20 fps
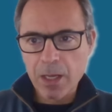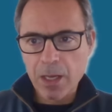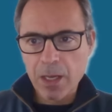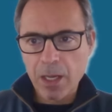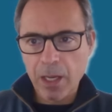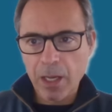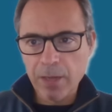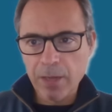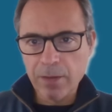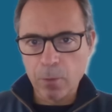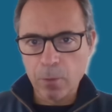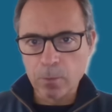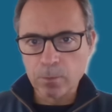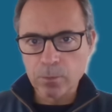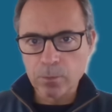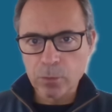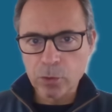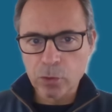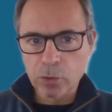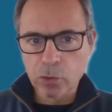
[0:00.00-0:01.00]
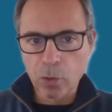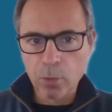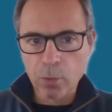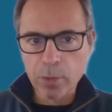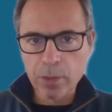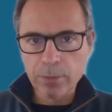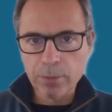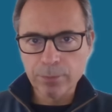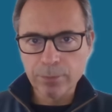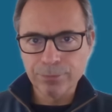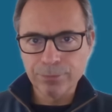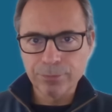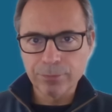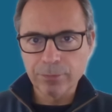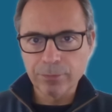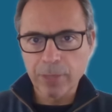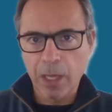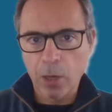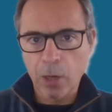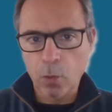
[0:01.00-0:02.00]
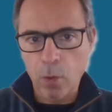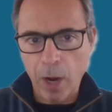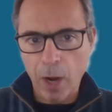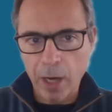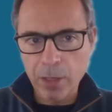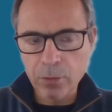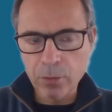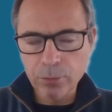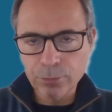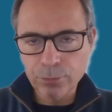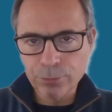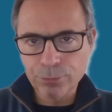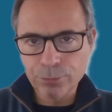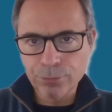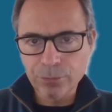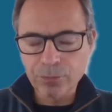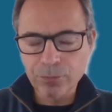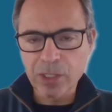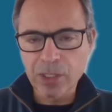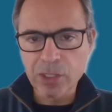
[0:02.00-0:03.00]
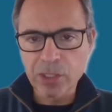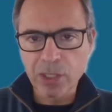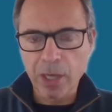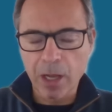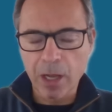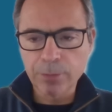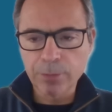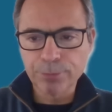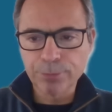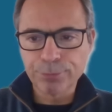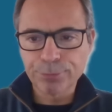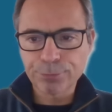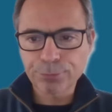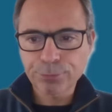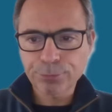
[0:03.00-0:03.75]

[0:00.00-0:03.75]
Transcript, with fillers: Então, sobre Aquário, em geral,